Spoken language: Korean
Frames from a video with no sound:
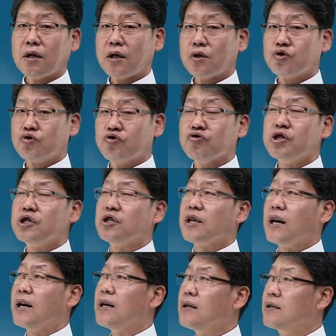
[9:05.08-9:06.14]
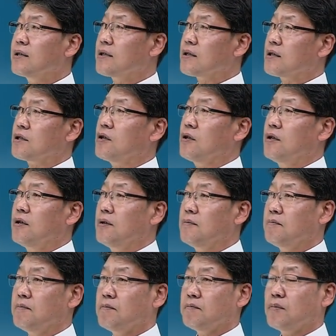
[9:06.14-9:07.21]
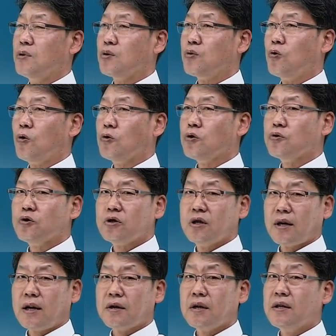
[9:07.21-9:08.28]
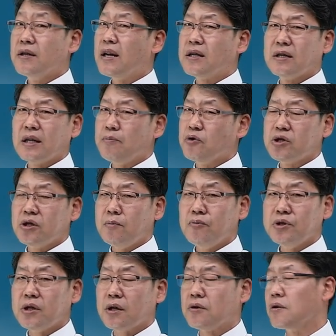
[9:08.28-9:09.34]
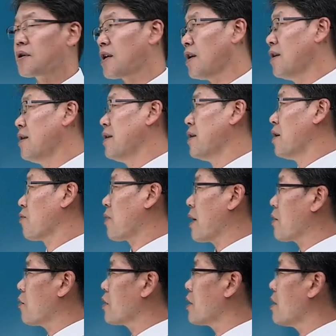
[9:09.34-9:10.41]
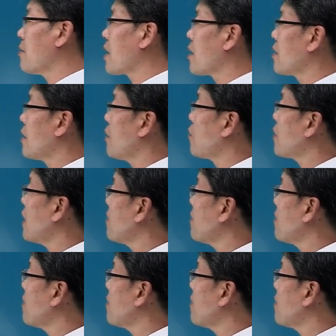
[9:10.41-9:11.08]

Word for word: 어, 중지 특약. 그죠? 어, 그거 정도 들어간 게 있는데 그게 뭐 시험 문제에서 이렇게 아, 관건이 될 만한 내용은